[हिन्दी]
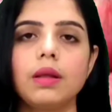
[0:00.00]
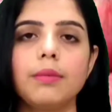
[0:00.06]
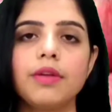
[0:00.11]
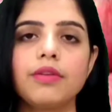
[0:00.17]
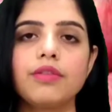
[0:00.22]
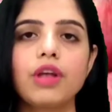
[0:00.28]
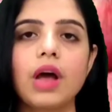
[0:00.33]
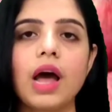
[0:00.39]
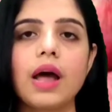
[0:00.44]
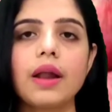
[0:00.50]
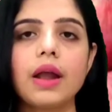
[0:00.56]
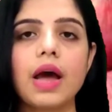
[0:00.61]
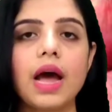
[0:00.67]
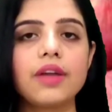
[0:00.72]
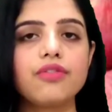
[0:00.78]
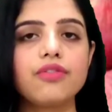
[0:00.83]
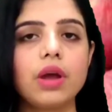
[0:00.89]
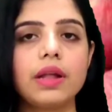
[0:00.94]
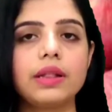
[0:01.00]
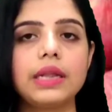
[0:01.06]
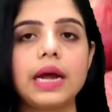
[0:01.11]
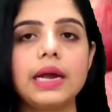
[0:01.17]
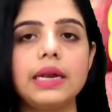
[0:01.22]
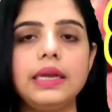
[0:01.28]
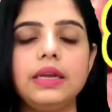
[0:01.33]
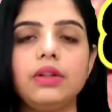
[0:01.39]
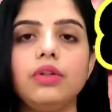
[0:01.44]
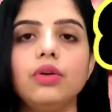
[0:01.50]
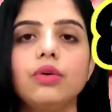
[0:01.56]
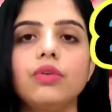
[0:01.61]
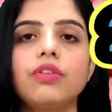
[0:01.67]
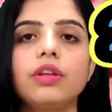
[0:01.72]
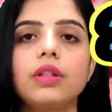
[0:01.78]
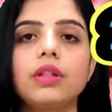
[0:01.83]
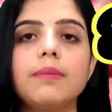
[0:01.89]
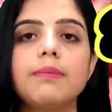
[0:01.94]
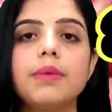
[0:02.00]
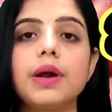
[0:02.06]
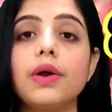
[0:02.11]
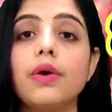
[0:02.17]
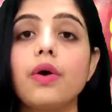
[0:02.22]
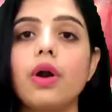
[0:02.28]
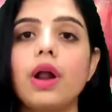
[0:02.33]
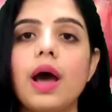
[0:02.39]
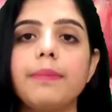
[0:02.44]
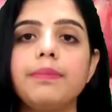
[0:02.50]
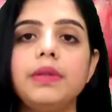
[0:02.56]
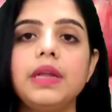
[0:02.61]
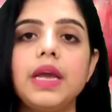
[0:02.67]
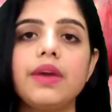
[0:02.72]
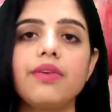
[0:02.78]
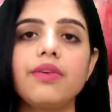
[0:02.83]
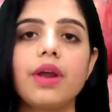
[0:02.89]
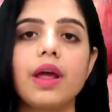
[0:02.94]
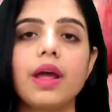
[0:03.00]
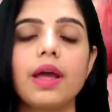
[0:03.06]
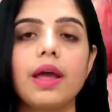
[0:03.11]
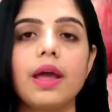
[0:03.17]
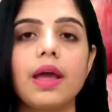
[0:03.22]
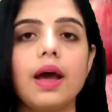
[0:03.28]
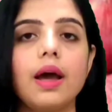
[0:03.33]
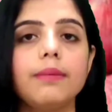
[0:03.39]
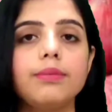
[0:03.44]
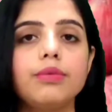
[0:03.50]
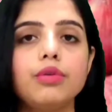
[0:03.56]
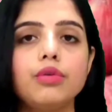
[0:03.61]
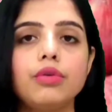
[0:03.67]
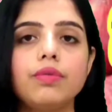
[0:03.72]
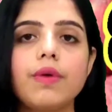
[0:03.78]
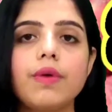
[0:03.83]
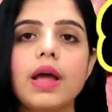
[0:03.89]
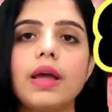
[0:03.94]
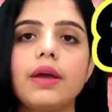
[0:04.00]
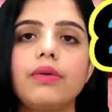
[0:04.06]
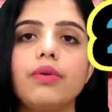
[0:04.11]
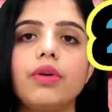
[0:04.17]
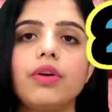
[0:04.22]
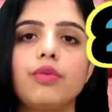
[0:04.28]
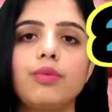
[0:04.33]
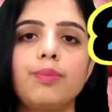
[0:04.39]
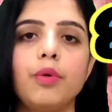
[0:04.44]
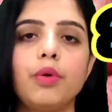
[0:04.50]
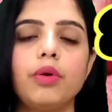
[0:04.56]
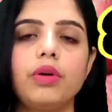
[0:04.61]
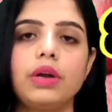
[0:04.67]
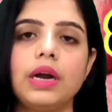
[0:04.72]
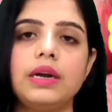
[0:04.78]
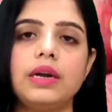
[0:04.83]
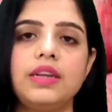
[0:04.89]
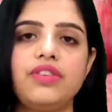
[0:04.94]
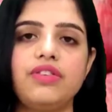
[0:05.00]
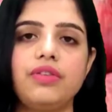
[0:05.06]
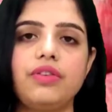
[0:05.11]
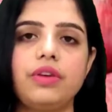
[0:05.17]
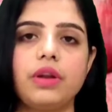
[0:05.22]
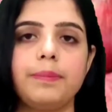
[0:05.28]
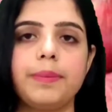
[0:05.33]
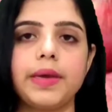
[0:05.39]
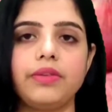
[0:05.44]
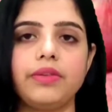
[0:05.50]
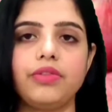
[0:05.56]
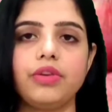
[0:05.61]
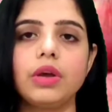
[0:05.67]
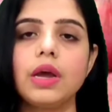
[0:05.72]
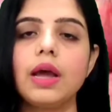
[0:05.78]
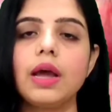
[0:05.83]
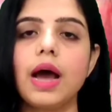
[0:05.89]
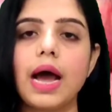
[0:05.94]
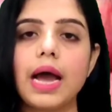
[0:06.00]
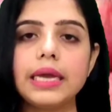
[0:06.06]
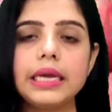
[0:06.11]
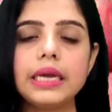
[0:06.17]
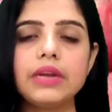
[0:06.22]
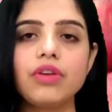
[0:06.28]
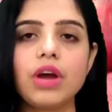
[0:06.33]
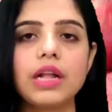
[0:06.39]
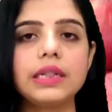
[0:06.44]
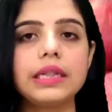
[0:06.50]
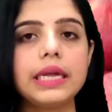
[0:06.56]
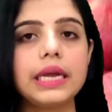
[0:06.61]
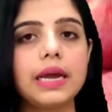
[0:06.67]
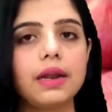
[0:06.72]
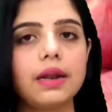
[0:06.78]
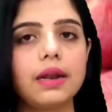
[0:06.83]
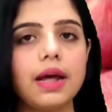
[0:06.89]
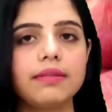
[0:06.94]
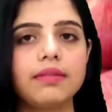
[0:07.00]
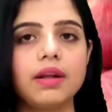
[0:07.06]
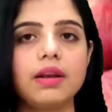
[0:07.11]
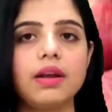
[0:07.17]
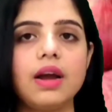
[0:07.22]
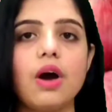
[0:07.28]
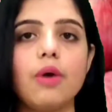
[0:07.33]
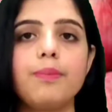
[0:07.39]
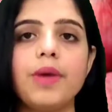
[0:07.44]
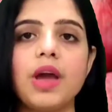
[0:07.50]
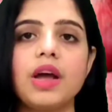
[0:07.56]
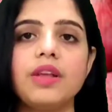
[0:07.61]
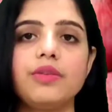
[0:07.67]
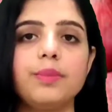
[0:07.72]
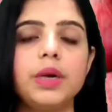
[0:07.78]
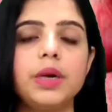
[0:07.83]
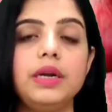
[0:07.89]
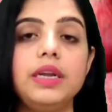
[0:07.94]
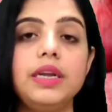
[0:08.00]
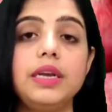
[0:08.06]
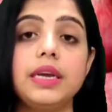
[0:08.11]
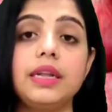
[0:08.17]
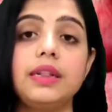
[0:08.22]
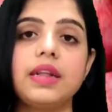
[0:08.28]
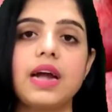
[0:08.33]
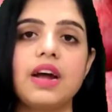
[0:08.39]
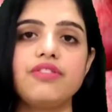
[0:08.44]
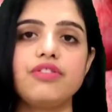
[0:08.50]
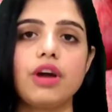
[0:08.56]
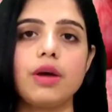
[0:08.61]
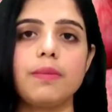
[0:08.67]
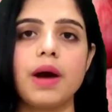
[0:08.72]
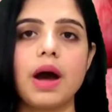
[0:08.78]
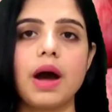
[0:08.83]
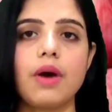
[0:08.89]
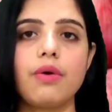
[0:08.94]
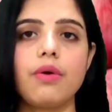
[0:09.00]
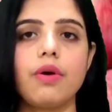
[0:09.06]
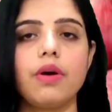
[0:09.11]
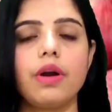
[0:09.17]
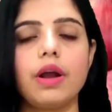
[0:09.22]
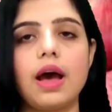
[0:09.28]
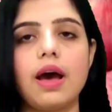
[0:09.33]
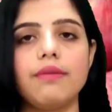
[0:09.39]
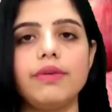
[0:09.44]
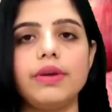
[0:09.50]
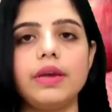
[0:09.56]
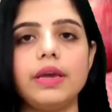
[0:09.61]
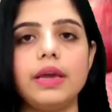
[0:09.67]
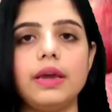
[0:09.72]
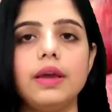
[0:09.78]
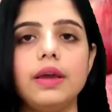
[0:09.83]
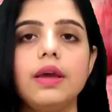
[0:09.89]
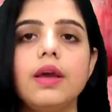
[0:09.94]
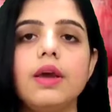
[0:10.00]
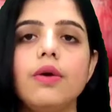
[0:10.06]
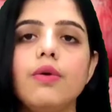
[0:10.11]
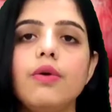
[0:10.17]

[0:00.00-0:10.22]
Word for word: नमस्कार आज है तारीख 2 सितंबर और आप देख रहे हैं अमसुरवा एग्रो एक्सपोर्ट का डिजिटल पेज आइए जानते हैं लासल गांव प्याज मंडी के ताजा भाव और आव के